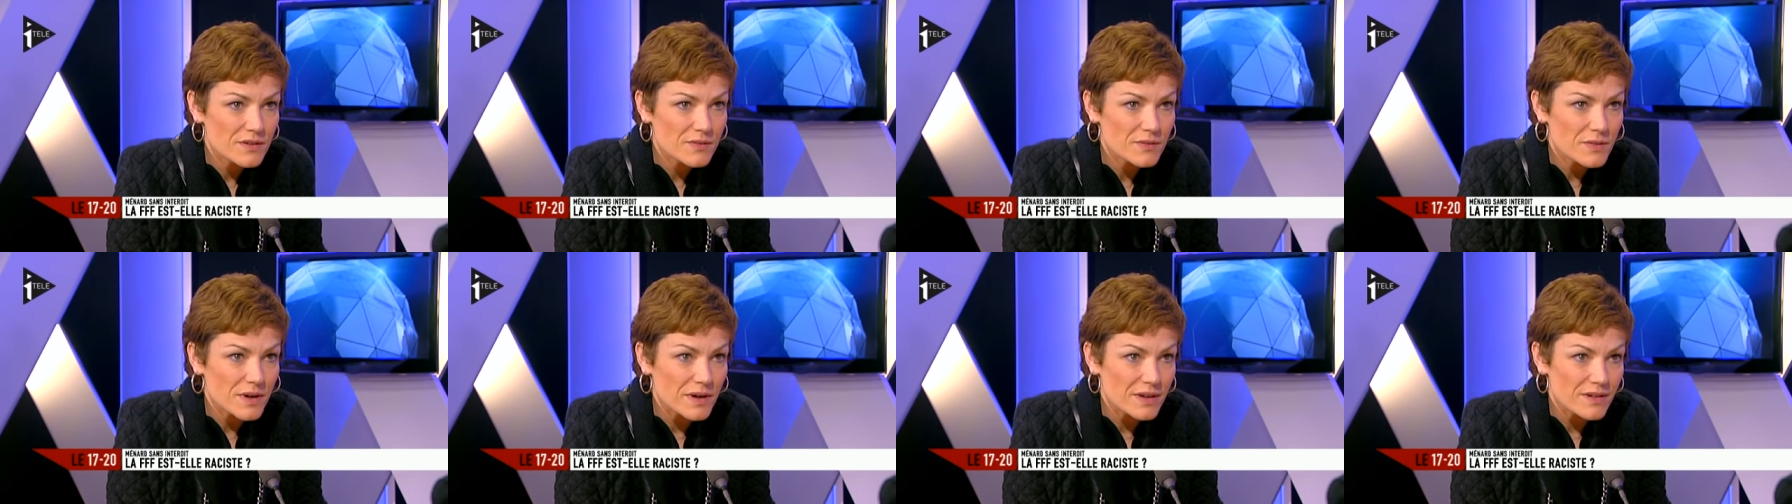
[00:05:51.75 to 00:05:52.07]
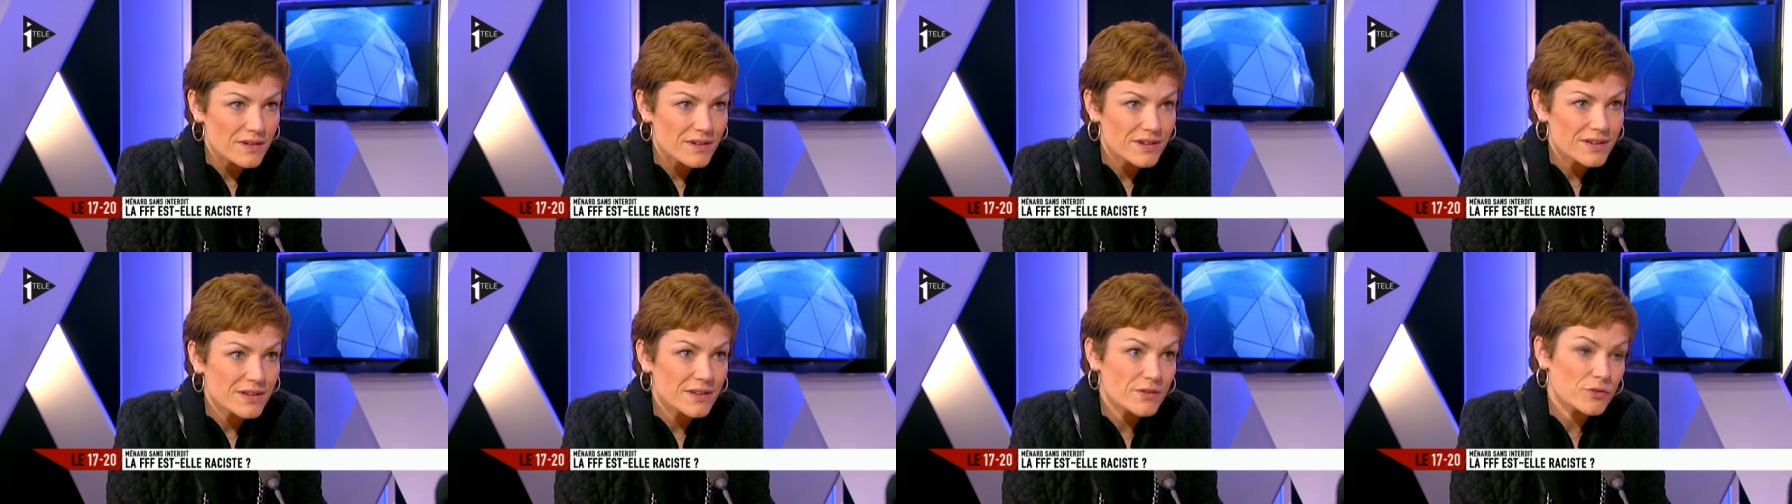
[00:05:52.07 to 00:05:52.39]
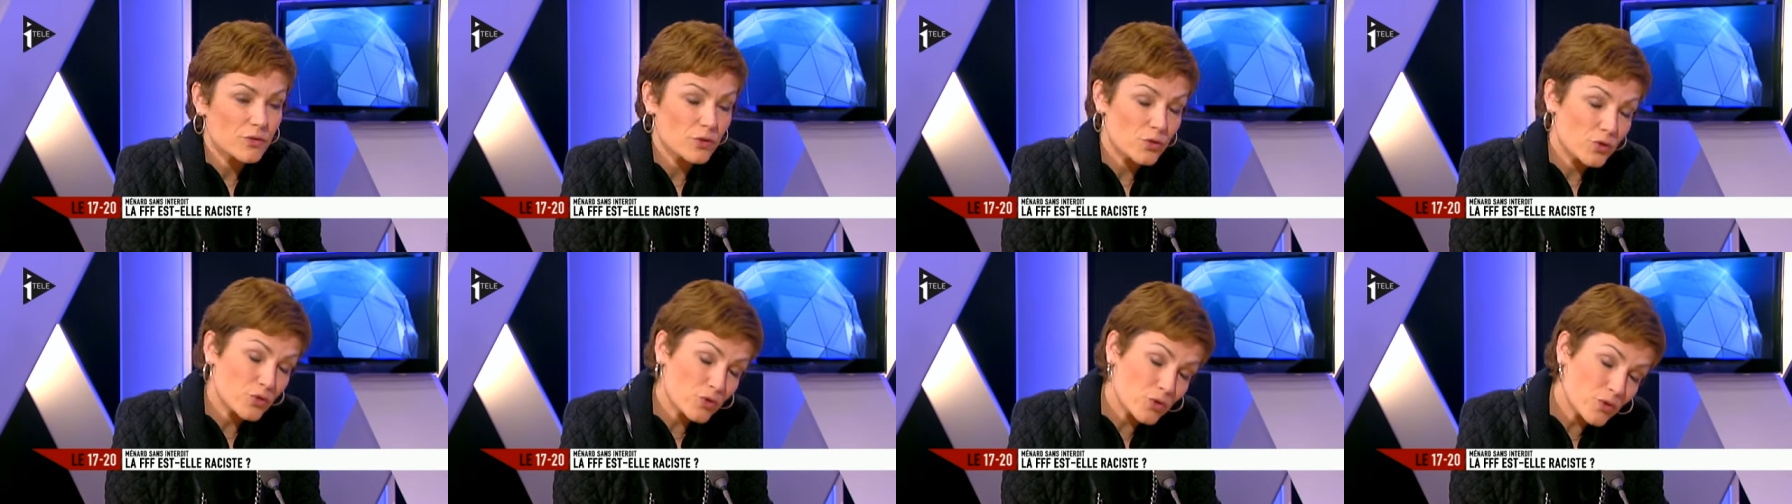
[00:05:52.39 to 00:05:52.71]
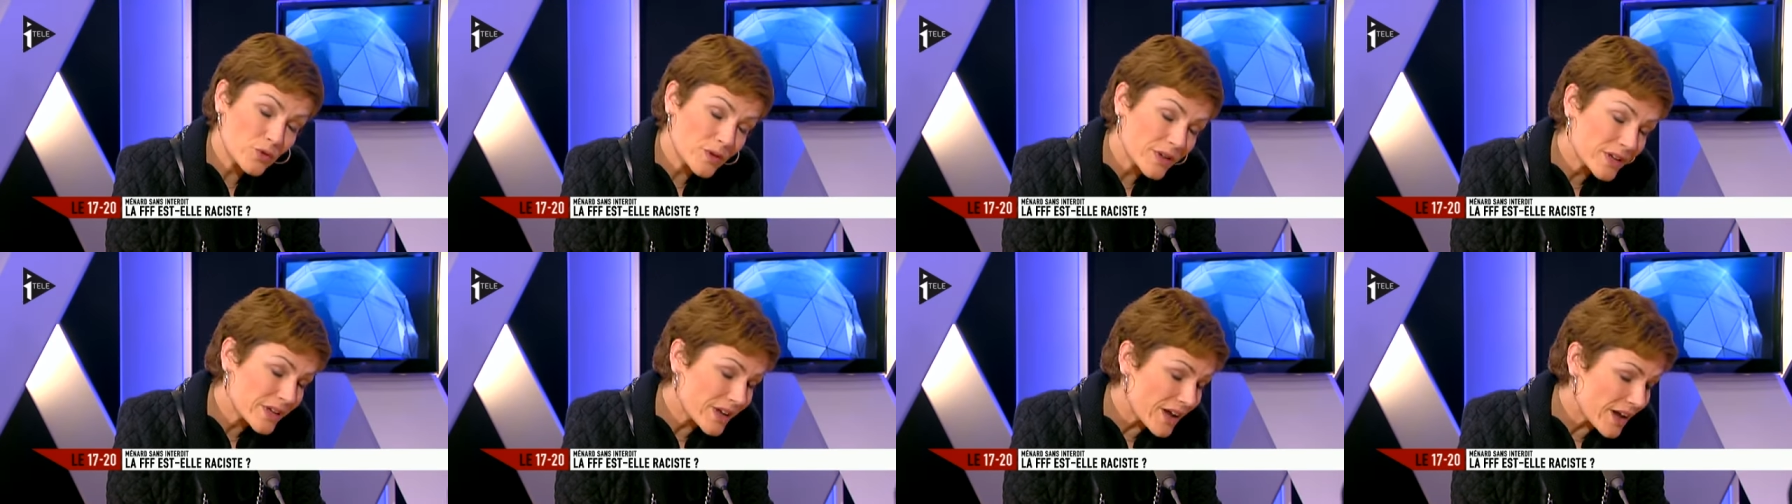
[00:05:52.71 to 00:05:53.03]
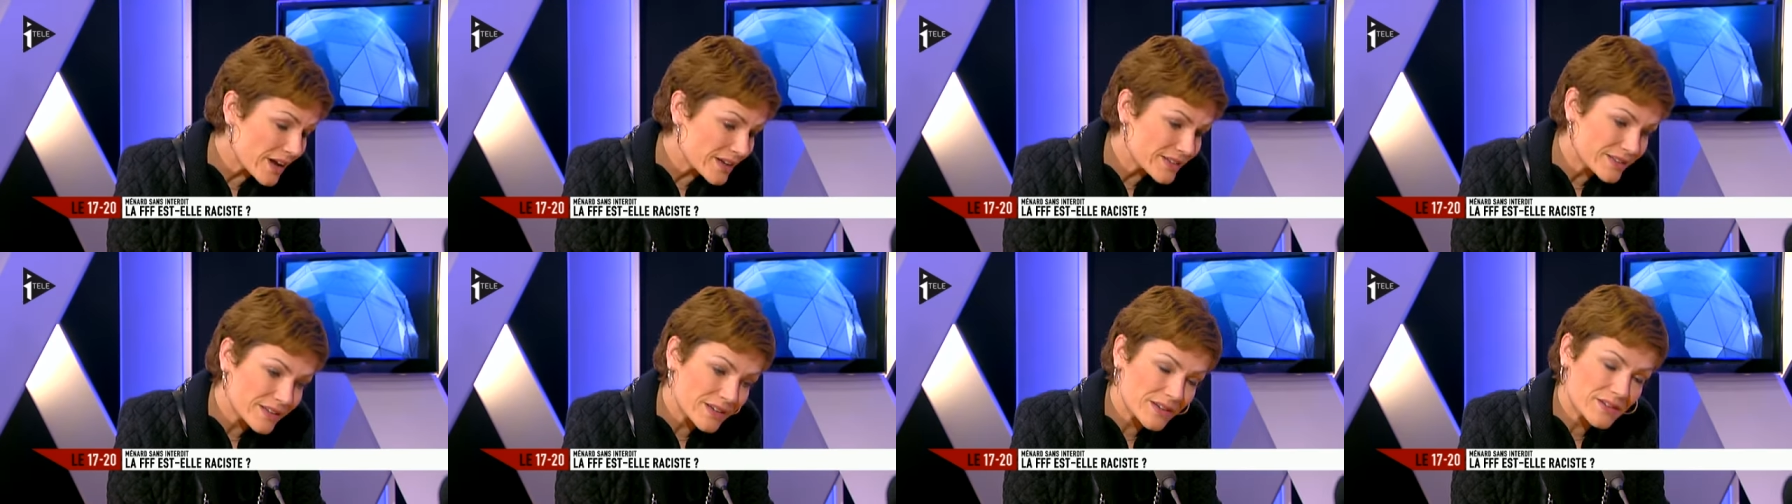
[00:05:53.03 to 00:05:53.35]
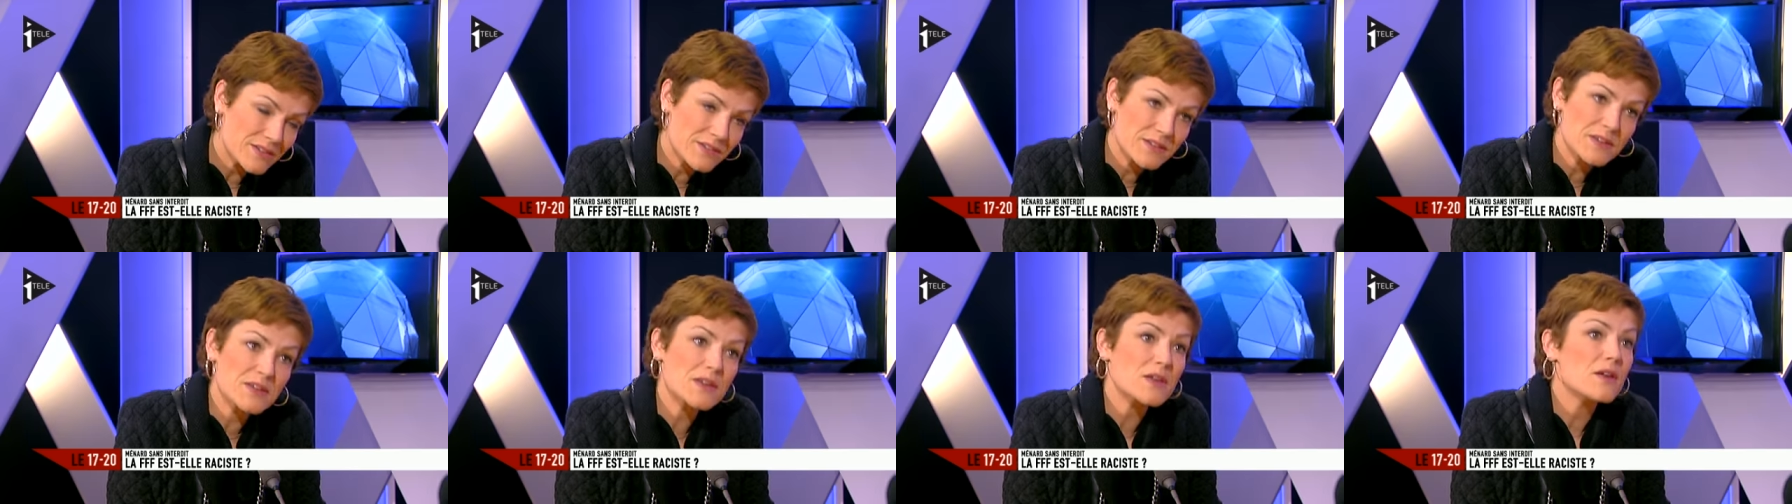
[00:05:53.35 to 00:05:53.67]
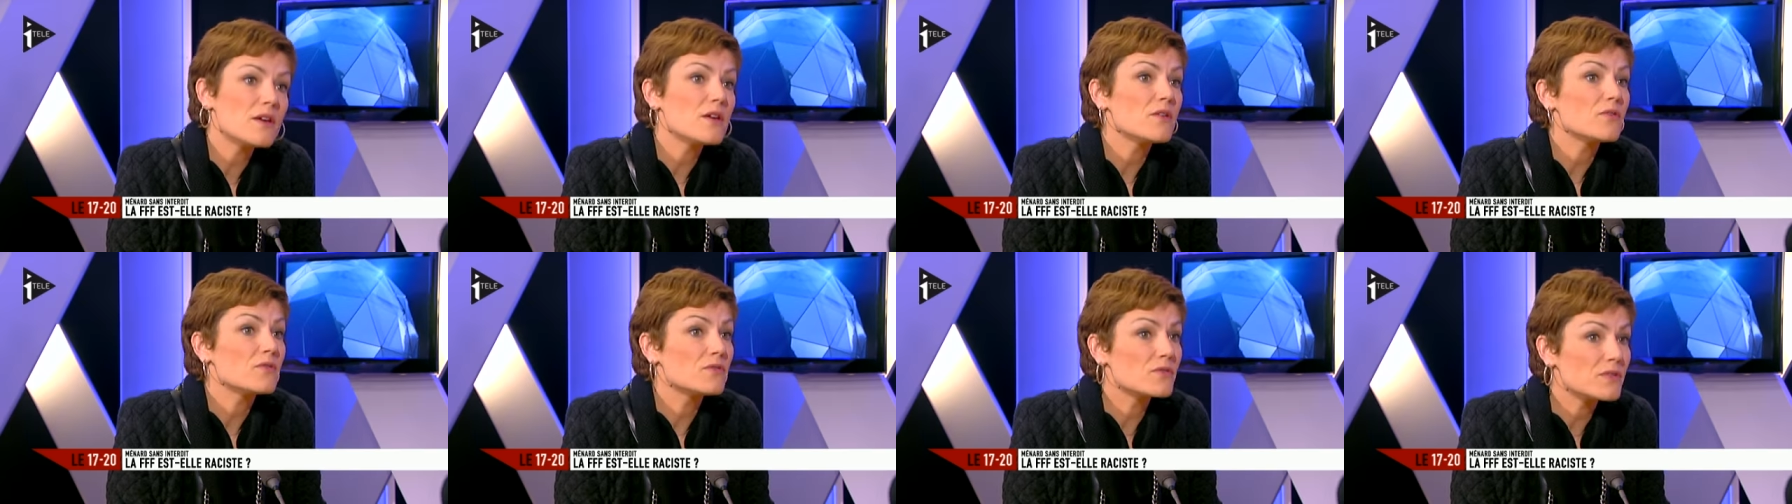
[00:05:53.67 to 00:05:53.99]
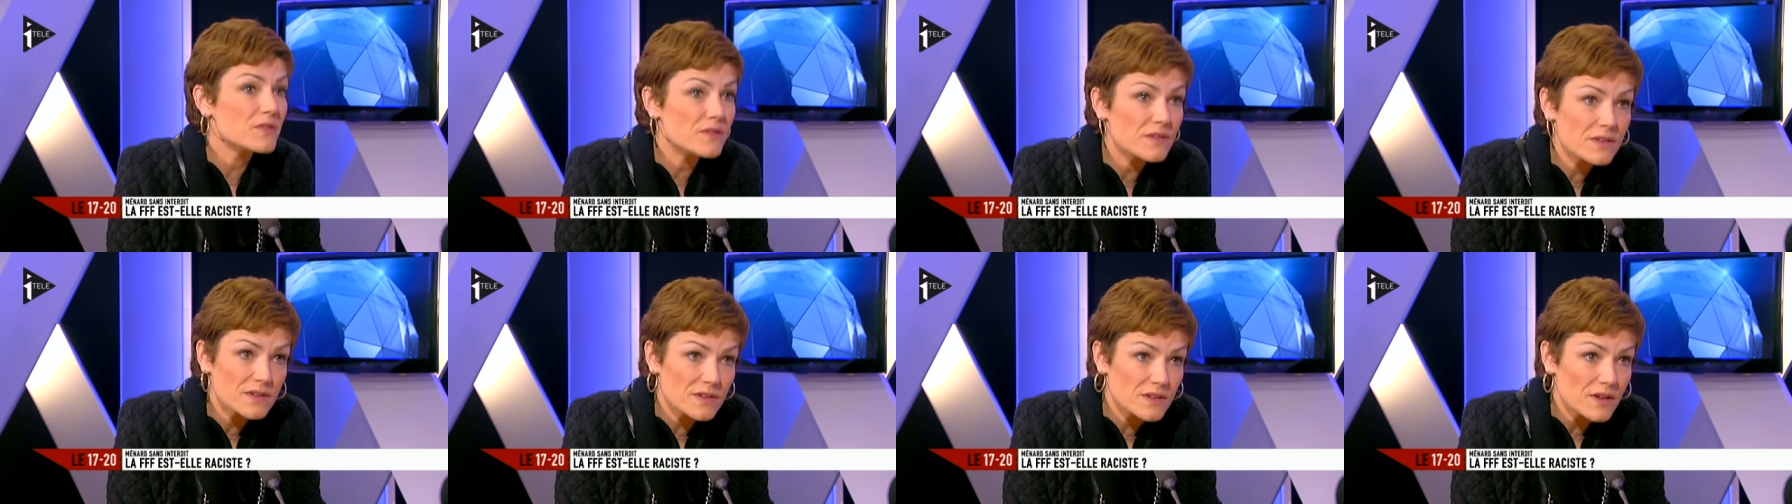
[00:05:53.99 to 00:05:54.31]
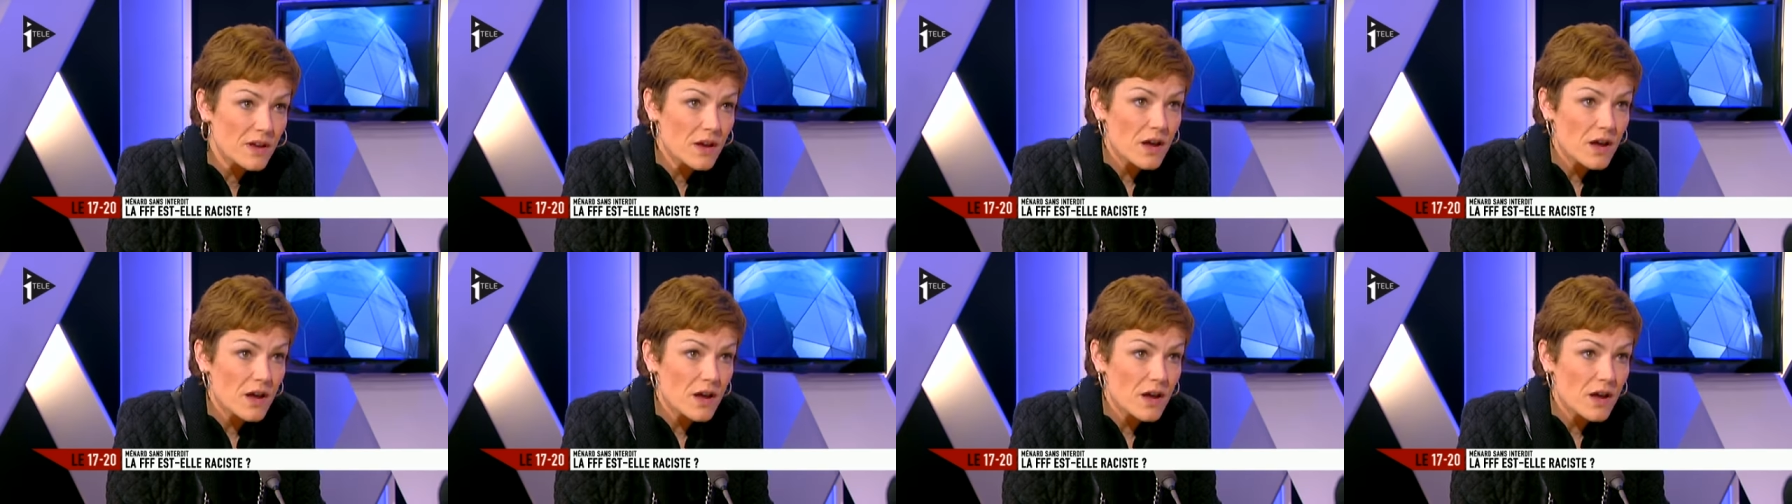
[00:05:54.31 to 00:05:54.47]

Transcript: Voilà. Ah ce sont des hein. caractéristiques physiques.